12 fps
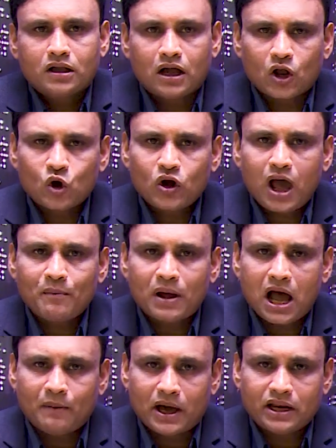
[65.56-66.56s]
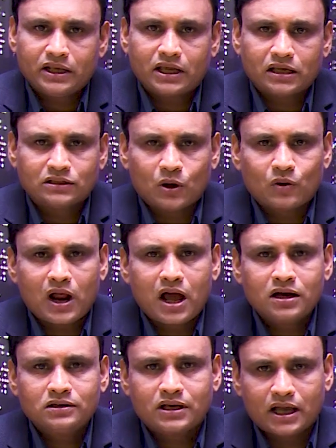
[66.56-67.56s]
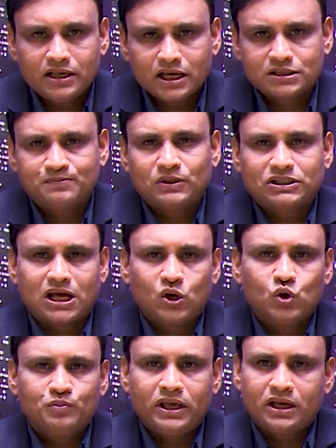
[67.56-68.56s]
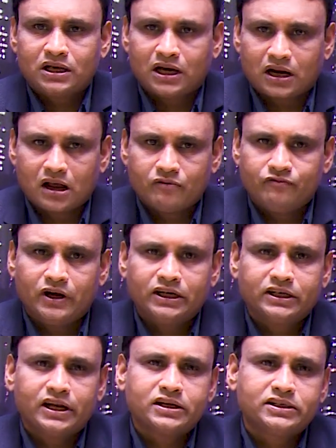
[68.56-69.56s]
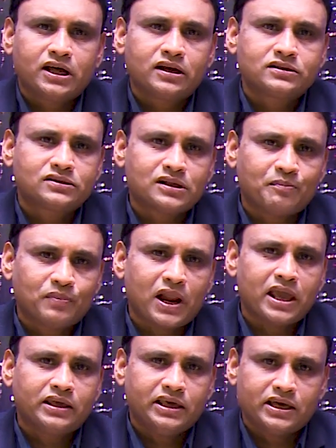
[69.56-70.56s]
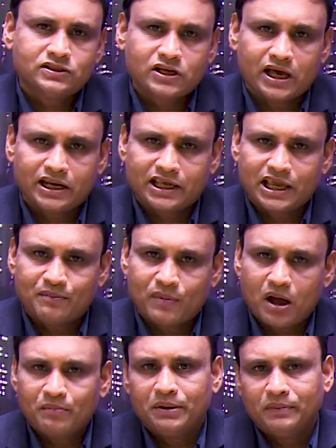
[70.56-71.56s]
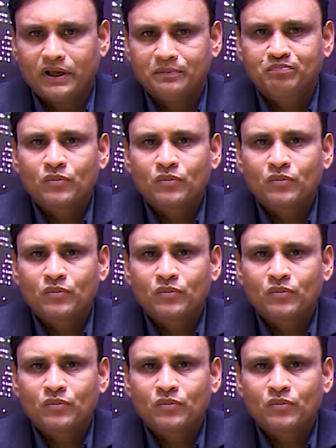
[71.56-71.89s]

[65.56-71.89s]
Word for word: कोरोना महामारी के दौरान कई अस्पतालों में खराब वेंटिलेटर सप्लाई किए जाने के मामले में